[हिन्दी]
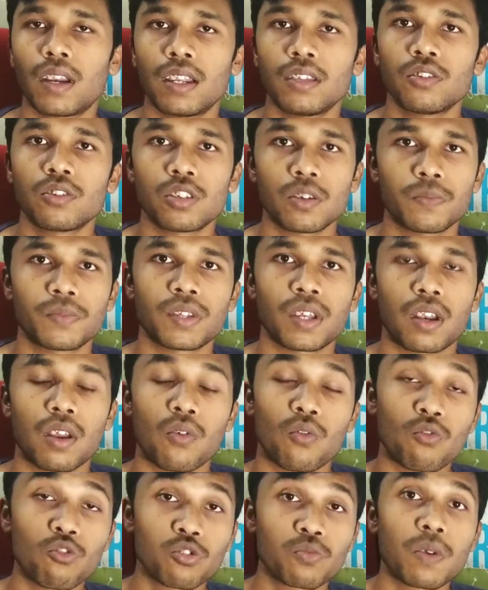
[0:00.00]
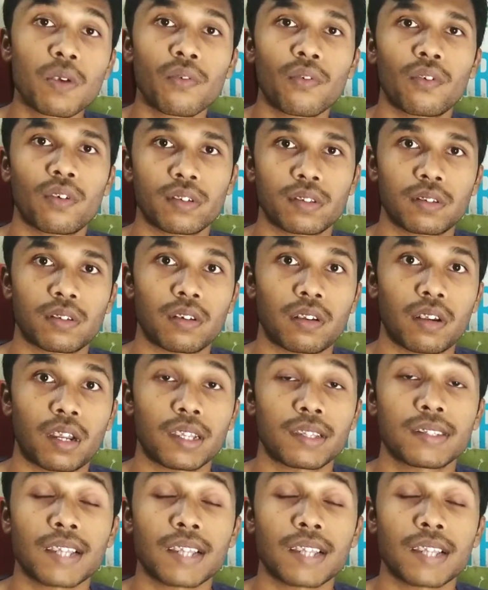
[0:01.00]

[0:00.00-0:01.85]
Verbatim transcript: वाले जो चिपसेट है उस पर फोकस कर रहा है